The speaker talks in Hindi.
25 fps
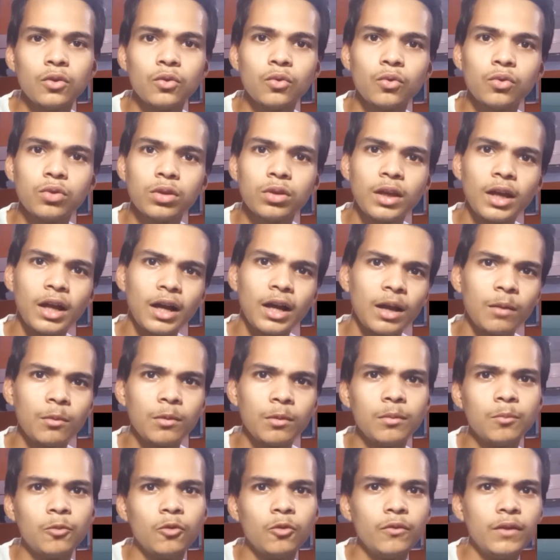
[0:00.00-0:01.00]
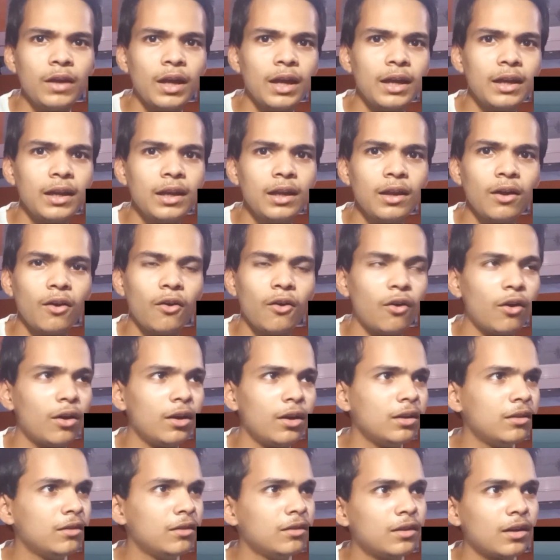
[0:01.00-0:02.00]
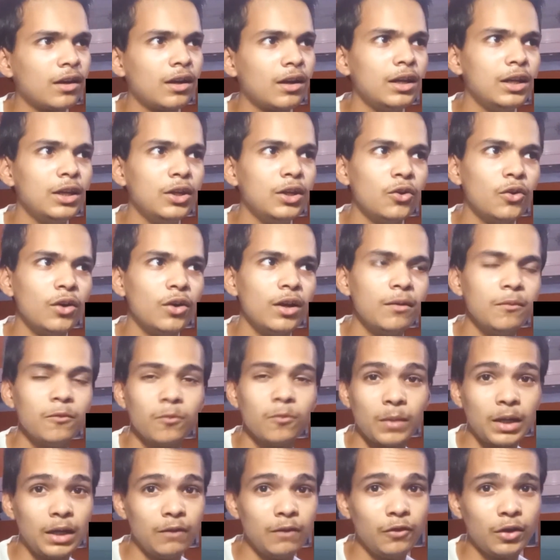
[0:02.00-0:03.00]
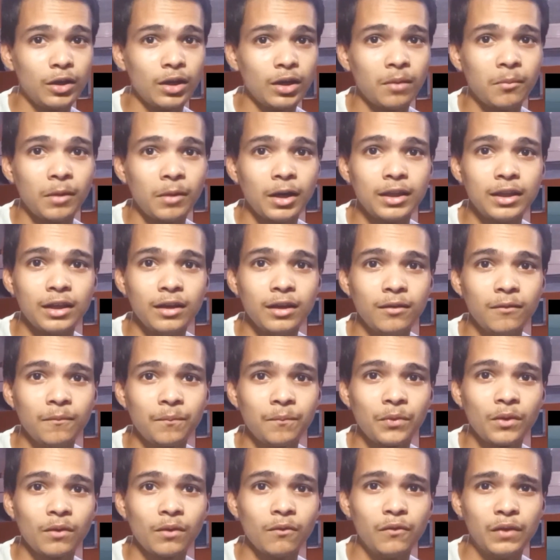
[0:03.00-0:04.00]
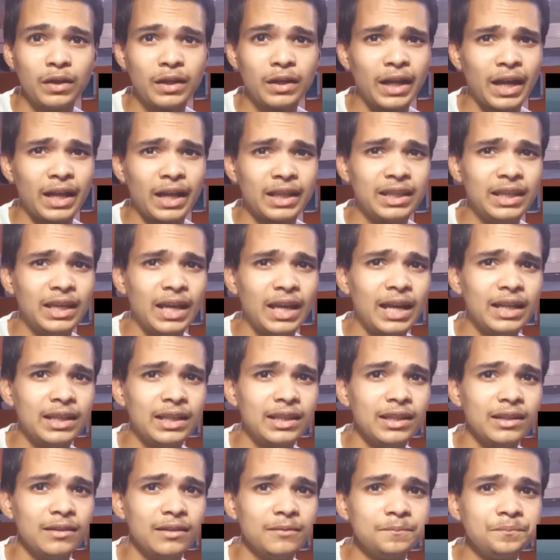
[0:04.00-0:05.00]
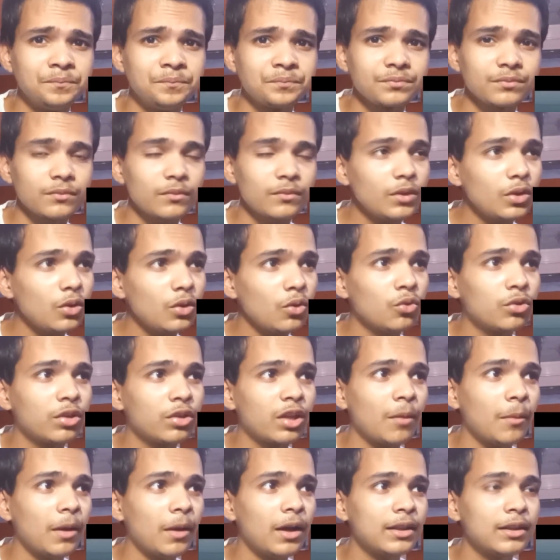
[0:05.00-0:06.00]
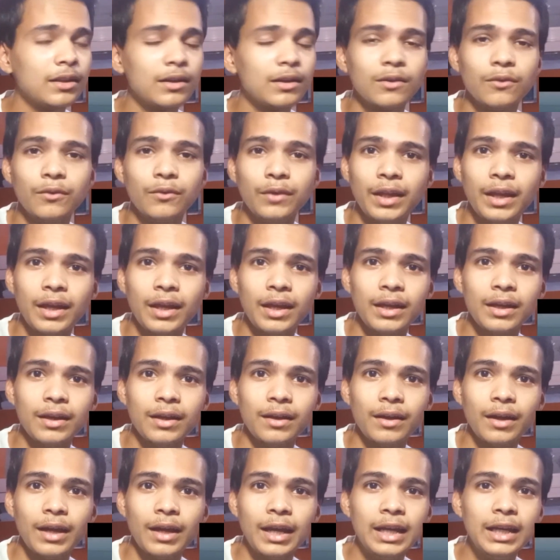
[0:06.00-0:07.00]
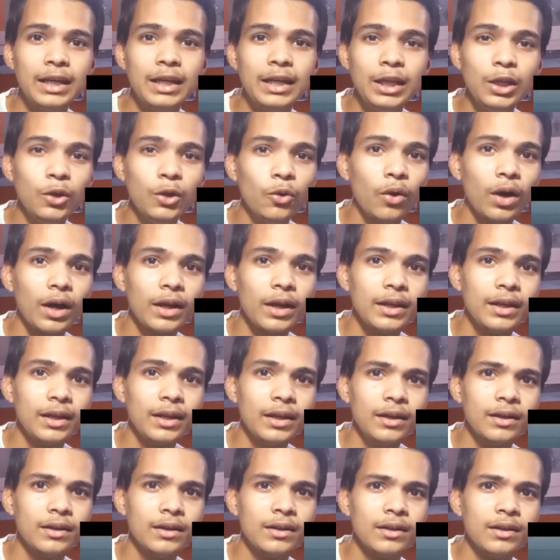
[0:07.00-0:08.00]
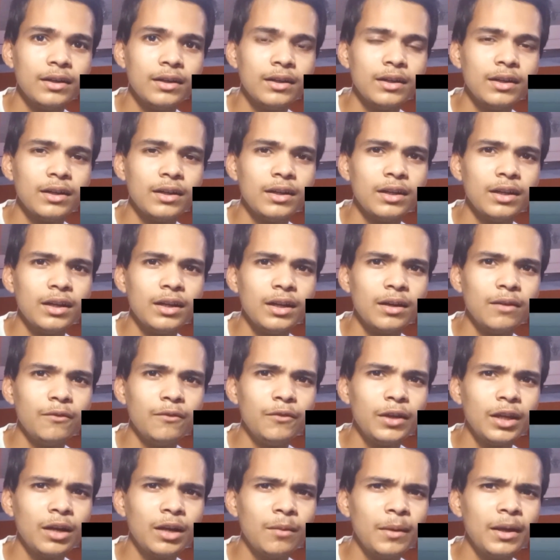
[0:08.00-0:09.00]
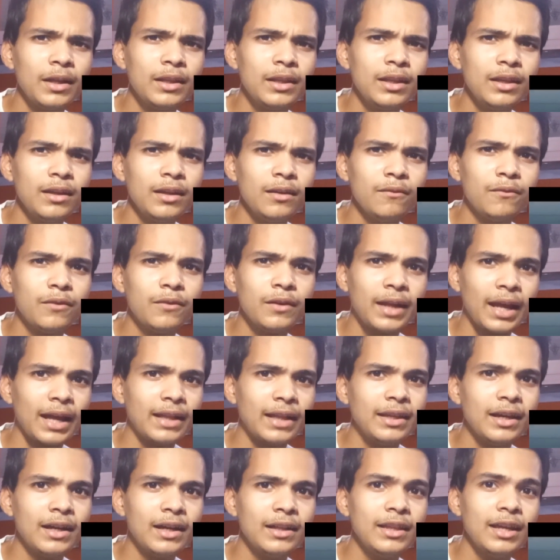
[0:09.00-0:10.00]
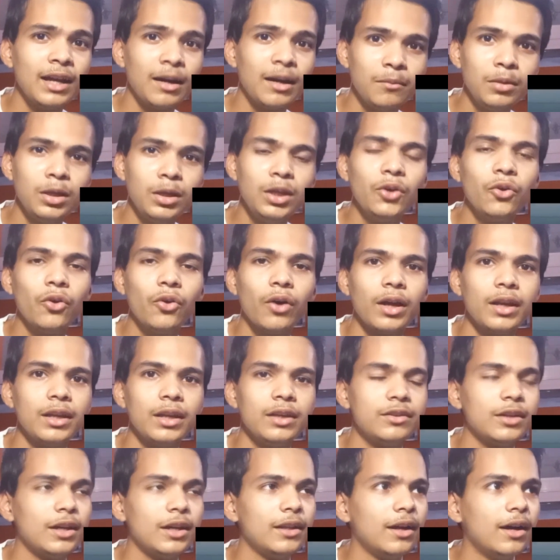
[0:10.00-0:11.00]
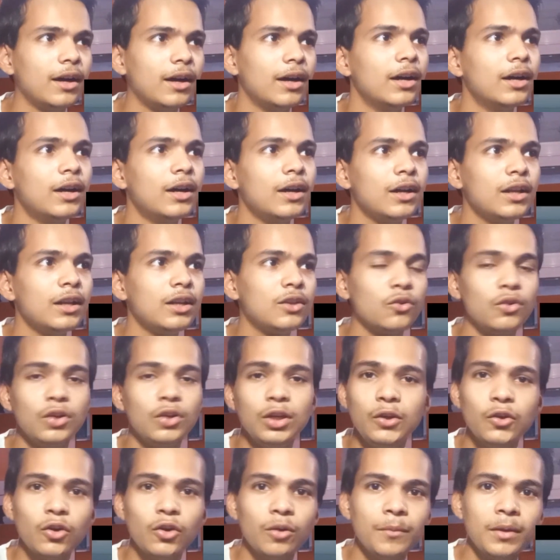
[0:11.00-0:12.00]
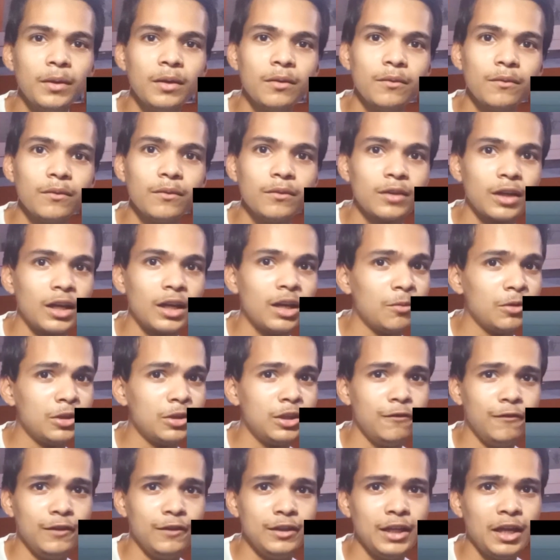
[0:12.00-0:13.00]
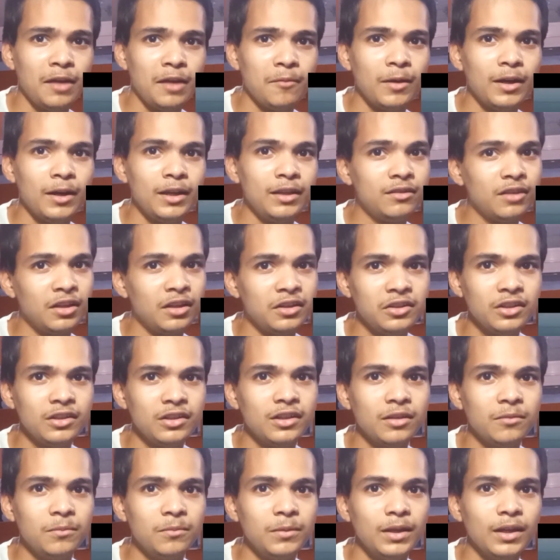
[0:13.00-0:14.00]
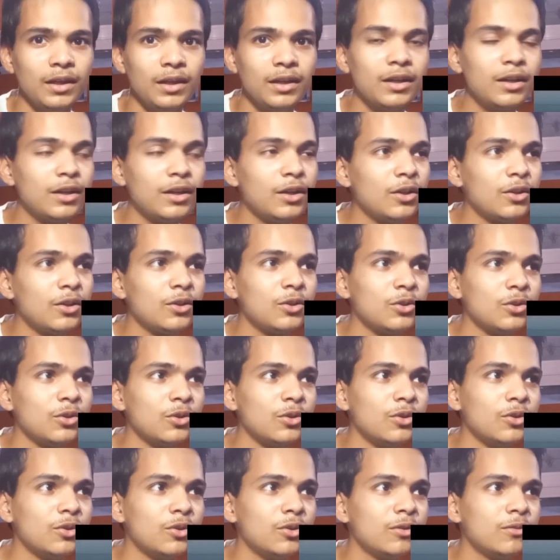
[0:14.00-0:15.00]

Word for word: तो उसके आगे भी मूवी आएगी और इसी तरह लियो है पहले विक्रम आई थी फिर कैथी आई थी उसके बाद ये लियो आ रही है ना विक्रम आई थी फिर कैथी आई थी अब लियो आ रही शायद हाँ तो लियो में थलापति विजय हैं भाई संजय दत्त भी है तो